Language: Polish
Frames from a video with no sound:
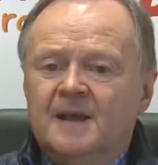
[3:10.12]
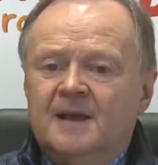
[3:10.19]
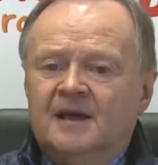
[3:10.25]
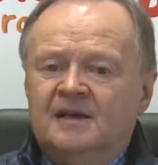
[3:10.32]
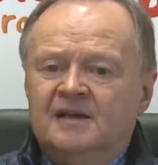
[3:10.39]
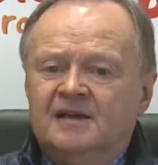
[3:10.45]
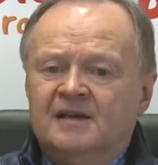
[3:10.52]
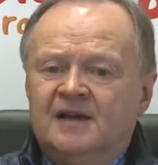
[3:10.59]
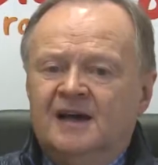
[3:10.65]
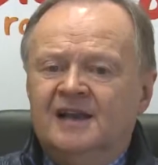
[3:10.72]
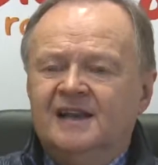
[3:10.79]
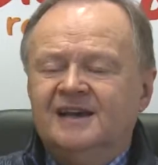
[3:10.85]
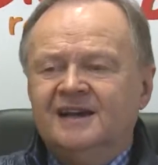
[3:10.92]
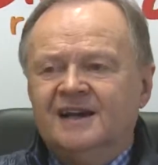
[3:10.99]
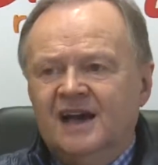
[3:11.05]
e,
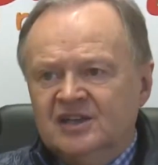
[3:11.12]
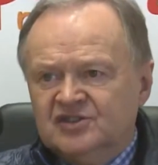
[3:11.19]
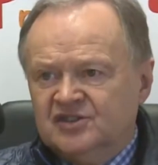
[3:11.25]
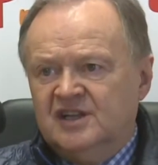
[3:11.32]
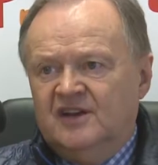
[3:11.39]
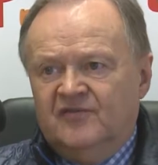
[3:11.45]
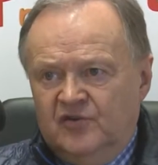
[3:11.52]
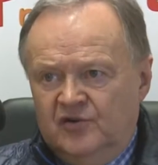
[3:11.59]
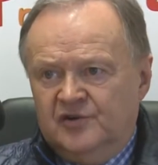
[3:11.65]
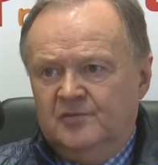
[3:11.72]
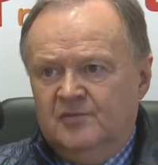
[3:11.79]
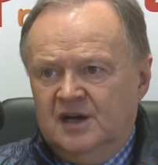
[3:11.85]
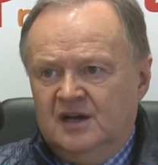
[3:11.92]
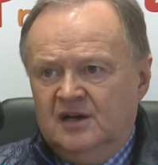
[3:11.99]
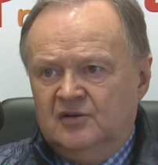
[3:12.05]
ale każda
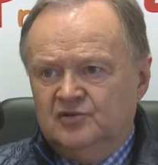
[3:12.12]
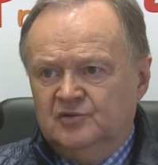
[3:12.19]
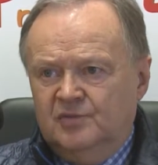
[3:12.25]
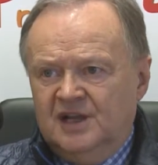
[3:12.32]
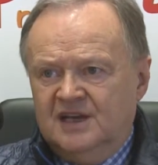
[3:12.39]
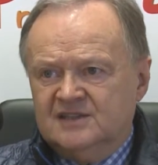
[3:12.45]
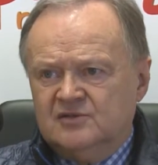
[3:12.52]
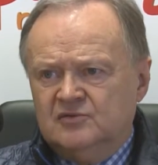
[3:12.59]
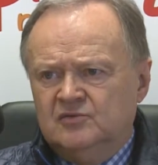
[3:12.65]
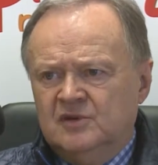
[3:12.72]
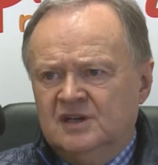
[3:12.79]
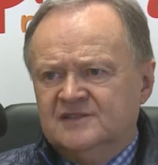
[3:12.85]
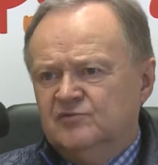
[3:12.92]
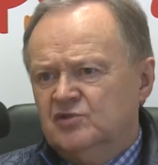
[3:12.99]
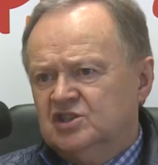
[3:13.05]
forma
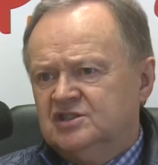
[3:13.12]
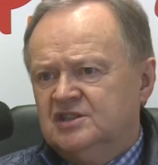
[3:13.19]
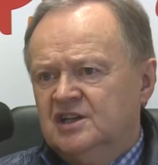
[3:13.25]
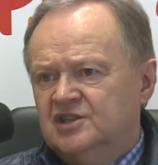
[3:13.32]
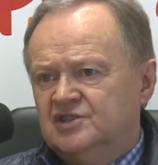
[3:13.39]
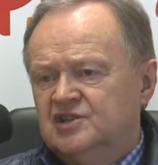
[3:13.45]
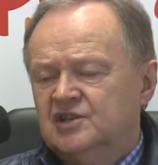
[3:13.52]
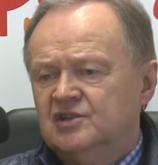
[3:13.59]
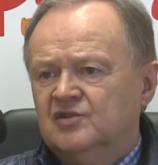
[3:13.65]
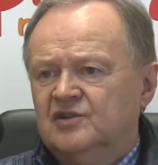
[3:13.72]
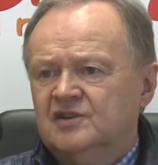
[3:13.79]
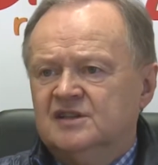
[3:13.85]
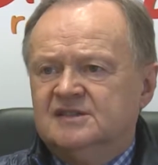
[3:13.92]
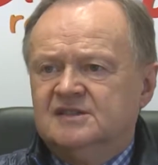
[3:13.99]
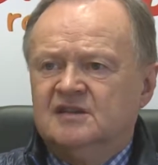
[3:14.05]
odblasku, a zwłaszcza jeśli to
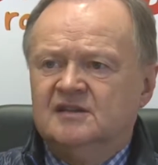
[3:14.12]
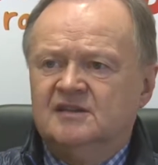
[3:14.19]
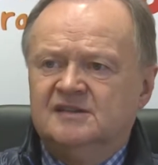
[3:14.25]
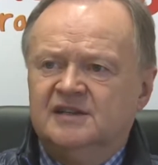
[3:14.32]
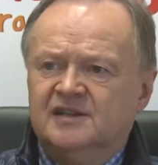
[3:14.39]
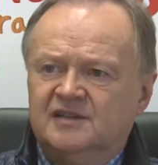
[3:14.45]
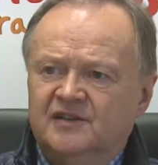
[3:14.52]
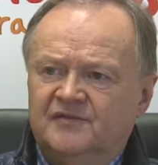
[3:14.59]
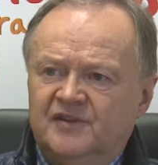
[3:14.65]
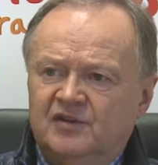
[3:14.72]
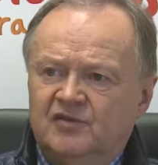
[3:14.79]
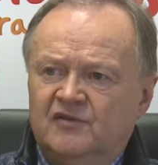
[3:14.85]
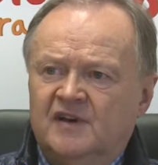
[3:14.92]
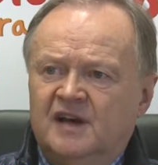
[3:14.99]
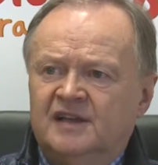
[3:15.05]
jest
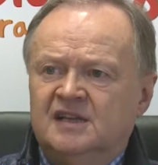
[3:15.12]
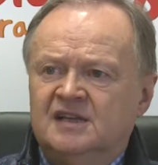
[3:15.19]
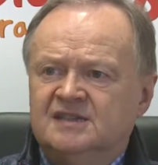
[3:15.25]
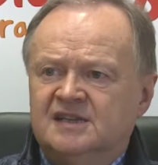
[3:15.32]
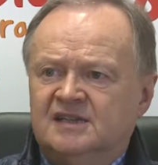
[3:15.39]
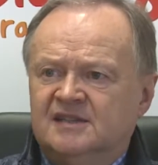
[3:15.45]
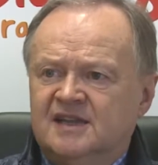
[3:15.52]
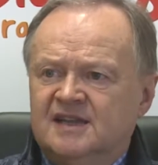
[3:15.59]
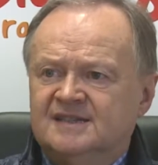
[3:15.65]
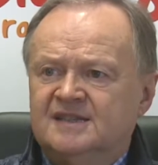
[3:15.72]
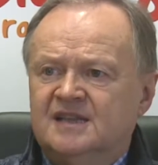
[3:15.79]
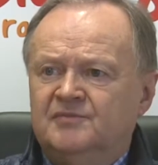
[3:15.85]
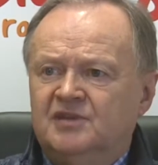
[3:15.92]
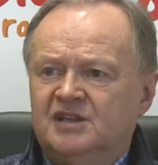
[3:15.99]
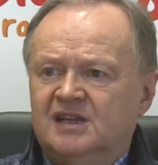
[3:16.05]
certyfikowane za
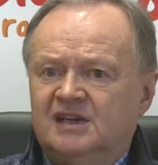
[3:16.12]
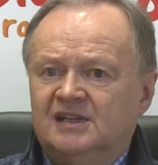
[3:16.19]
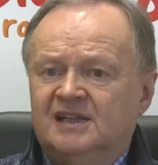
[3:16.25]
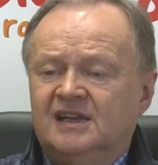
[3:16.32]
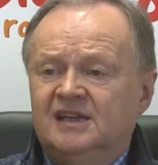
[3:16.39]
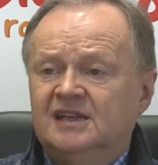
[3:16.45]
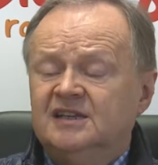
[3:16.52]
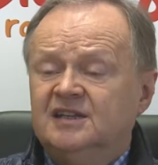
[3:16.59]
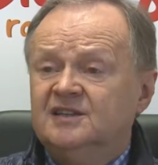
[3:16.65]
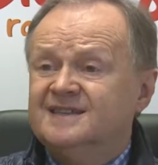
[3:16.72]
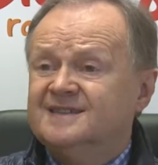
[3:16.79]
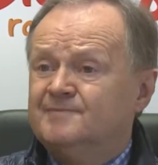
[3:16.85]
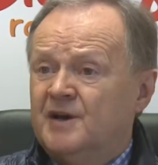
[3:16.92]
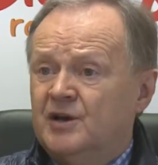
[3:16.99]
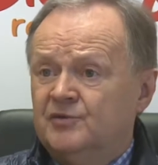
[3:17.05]
testem i tak dalej, kiedy
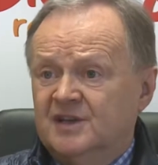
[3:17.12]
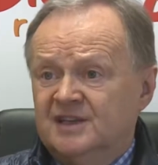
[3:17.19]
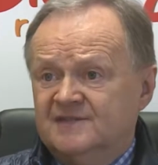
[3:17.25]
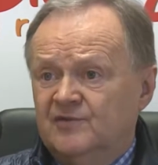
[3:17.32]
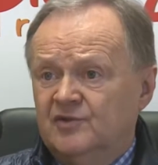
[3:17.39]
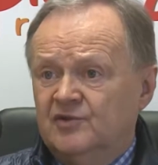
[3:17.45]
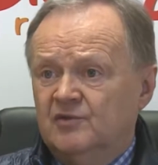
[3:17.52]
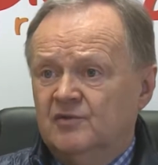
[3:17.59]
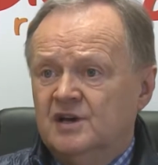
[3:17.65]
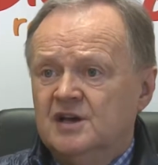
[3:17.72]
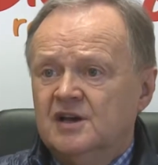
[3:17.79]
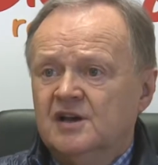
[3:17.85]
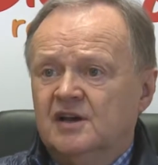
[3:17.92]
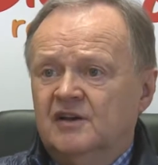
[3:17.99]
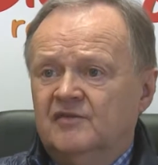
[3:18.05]
spełnia swoją,
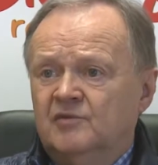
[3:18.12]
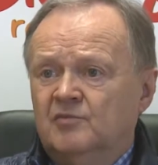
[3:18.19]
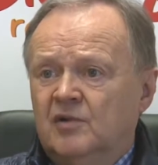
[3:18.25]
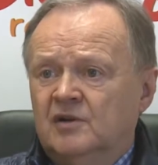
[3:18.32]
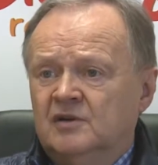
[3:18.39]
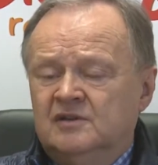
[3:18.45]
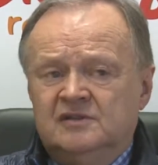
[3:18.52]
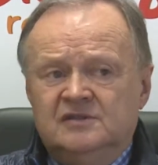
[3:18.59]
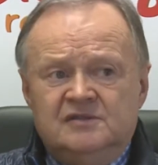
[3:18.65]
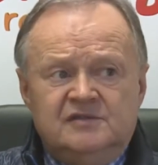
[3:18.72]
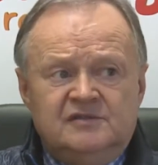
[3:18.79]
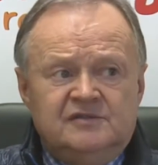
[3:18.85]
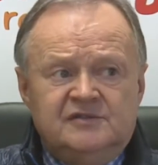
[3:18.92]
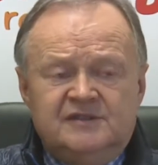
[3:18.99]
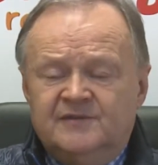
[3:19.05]

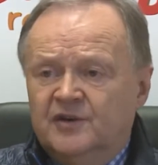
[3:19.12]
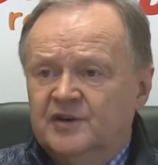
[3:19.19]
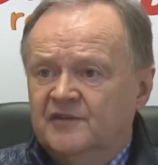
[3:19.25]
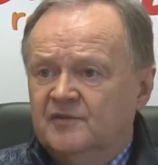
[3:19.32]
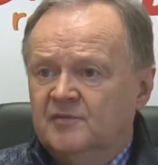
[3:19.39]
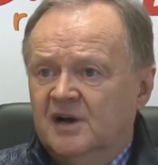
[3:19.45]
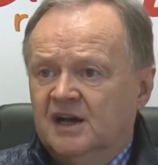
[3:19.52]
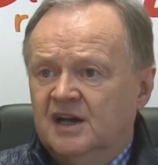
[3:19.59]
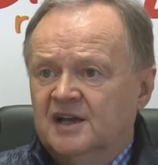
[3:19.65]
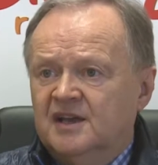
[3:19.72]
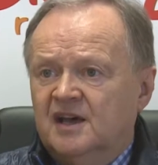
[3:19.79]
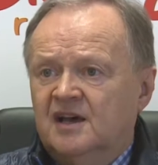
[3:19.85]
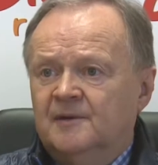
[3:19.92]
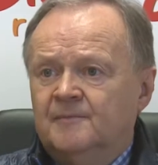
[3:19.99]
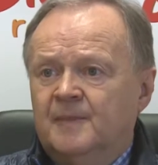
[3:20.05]
e, swoje
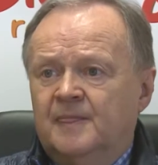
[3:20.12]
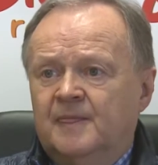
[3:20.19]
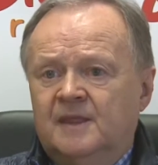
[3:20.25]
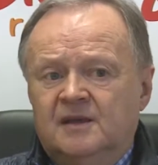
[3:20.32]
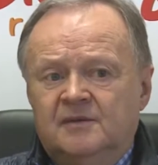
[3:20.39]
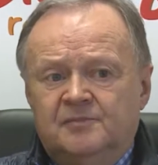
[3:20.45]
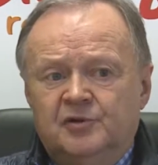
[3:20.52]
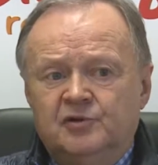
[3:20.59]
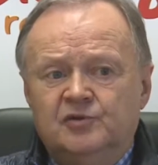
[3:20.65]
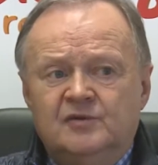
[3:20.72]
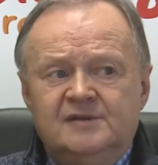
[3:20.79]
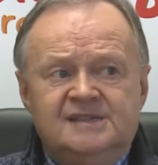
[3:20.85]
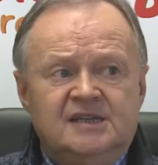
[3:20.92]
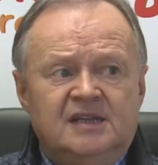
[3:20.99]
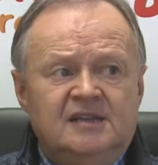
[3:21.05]
wymagania mm,
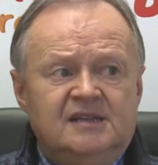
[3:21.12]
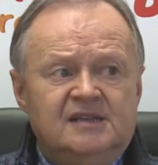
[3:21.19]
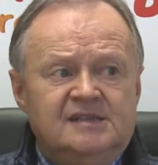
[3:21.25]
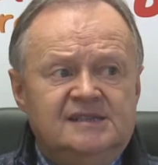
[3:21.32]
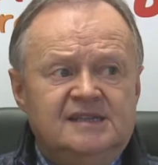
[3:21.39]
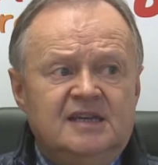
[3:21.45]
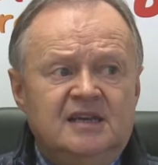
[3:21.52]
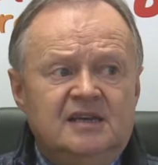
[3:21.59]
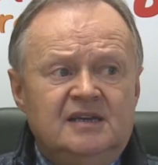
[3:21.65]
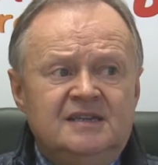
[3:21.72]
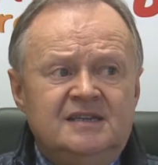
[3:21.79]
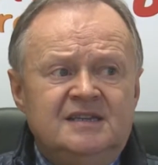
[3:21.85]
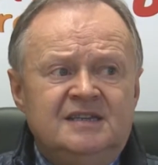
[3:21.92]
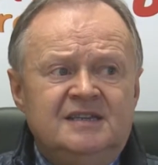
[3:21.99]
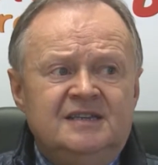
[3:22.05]
producenckie
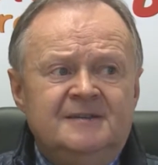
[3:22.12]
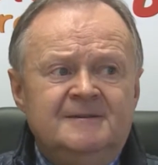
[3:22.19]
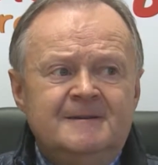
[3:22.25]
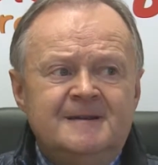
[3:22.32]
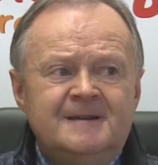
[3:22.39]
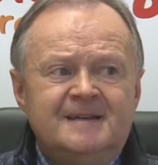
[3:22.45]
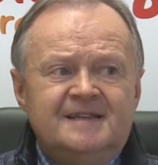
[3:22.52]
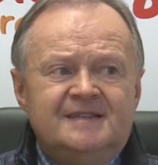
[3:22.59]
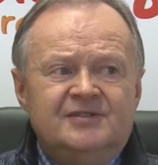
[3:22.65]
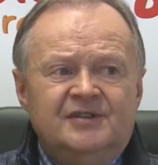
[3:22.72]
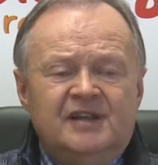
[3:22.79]
i co